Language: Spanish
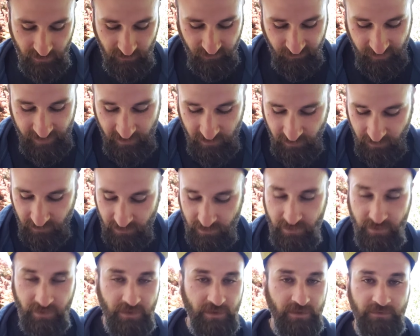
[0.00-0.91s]
filo,
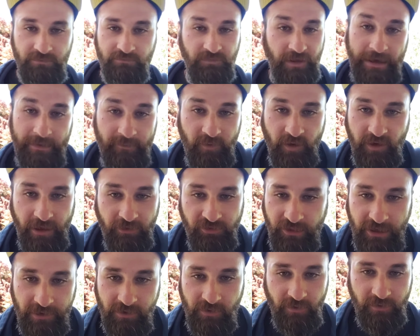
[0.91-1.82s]
tenemos que
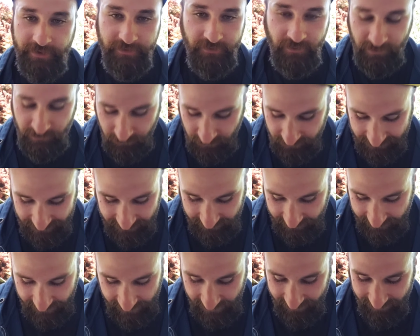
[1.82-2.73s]
hacerlo, es nuestra
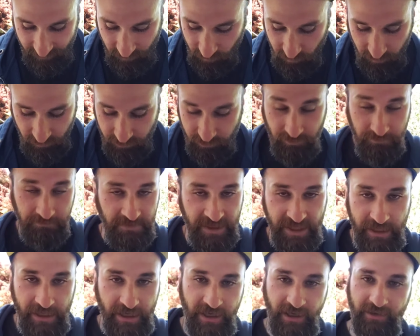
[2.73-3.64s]
tarea de todos,
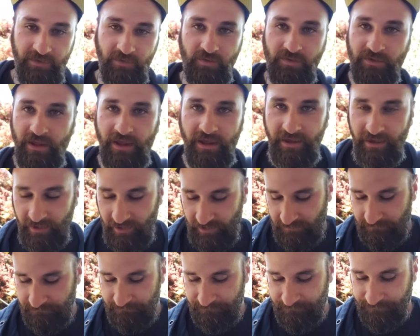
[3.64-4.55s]
mía, de
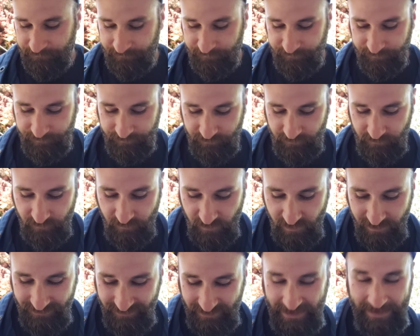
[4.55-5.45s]
ustedes,
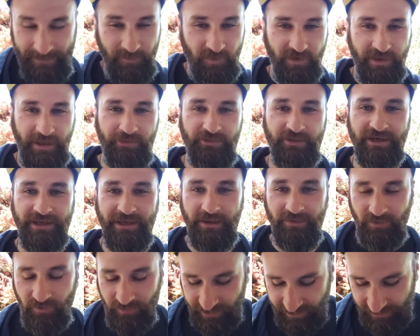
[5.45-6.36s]
tenemos que hacer que
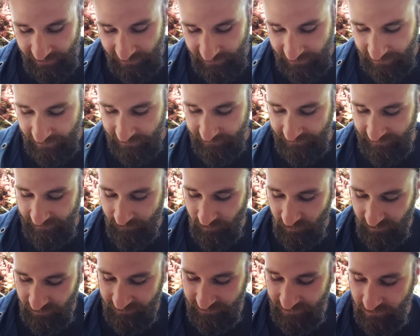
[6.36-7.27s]
esto crezca, tenemos
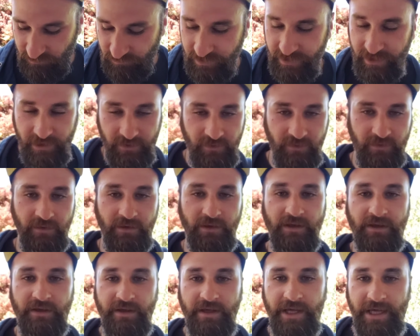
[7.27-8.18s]
que estar unidos,
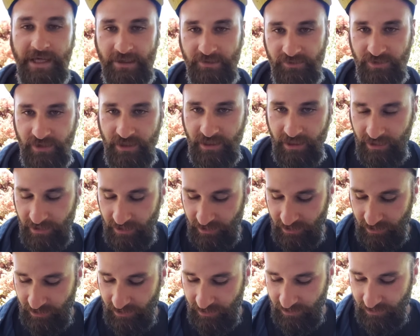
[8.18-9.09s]
así
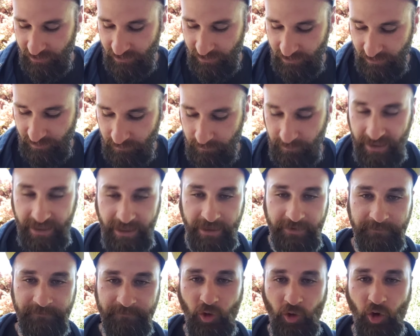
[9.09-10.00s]
que
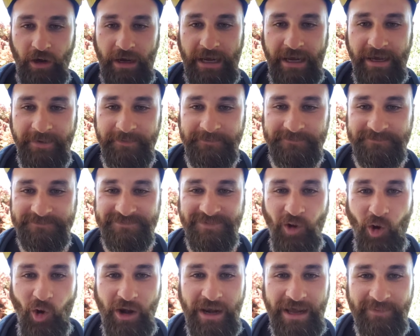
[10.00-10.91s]
bacán, hola,
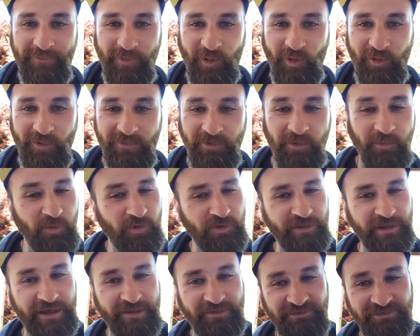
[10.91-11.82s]
hola mono, ¿cómo
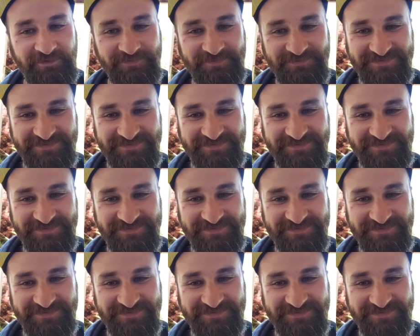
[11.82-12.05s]
estás?